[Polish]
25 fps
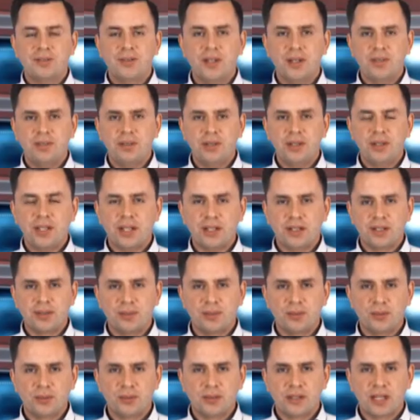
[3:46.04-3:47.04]
Wiemy,
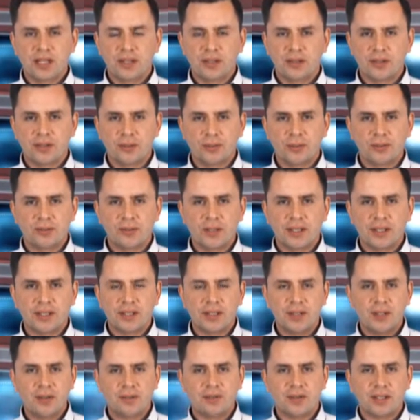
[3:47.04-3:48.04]
jaki był dla Grodu
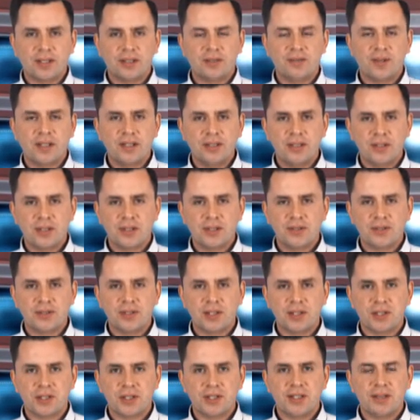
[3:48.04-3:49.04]
Wejherowa
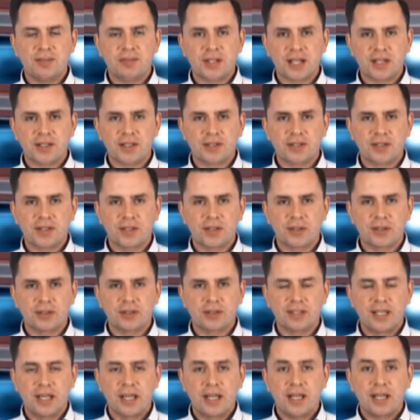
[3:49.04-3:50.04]
2017
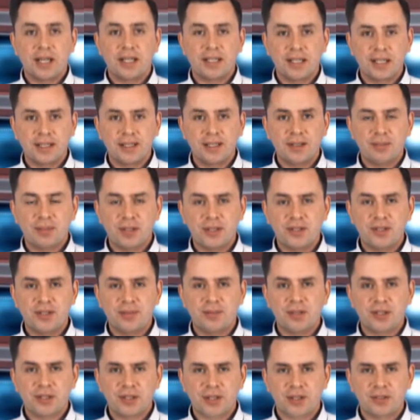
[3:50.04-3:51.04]
rok, a jaki
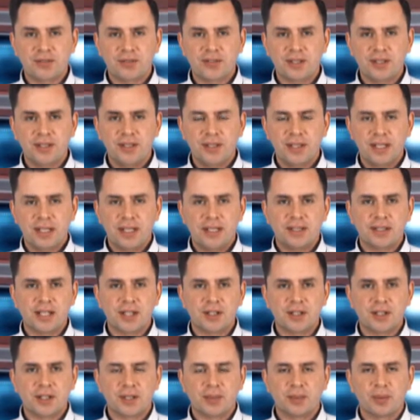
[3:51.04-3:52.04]
będzie bieżący?
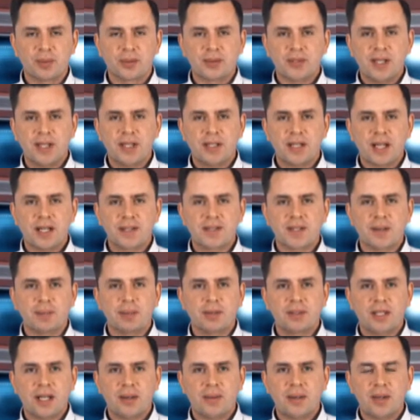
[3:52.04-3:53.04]
Nasza reporterka
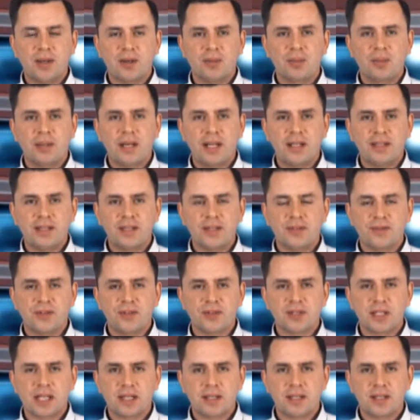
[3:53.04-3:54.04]
zapytała o plany
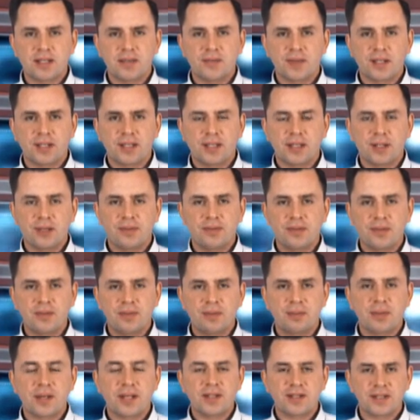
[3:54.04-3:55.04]
związane z
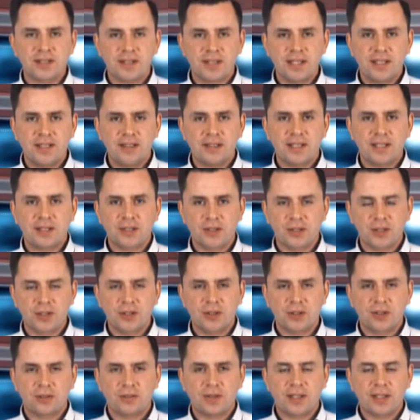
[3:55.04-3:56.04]
Wejherowem prezydenta
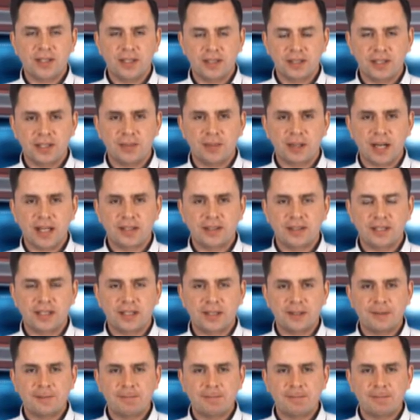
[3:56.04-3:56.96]
Krzysztofa Hildebranta.